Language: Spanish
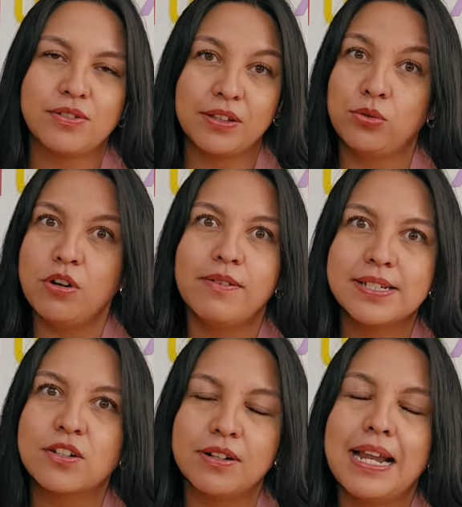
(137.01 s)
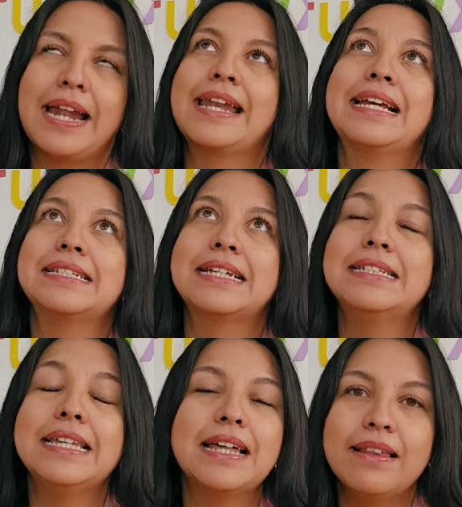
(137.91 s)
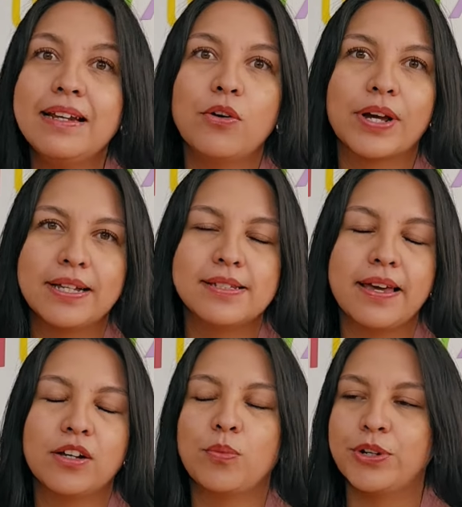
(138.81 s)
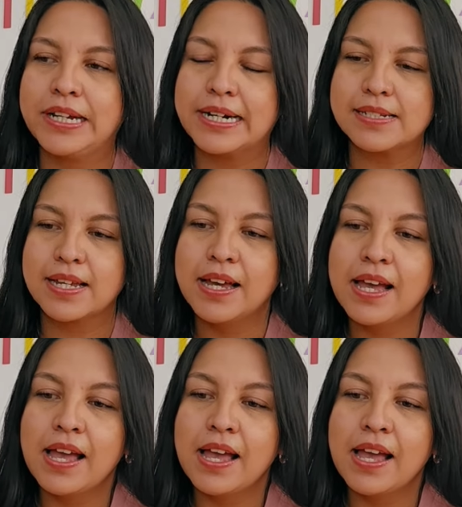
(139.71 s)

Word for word: o sea, tú lo ves con la necesidad y la urgencia de comunicarse.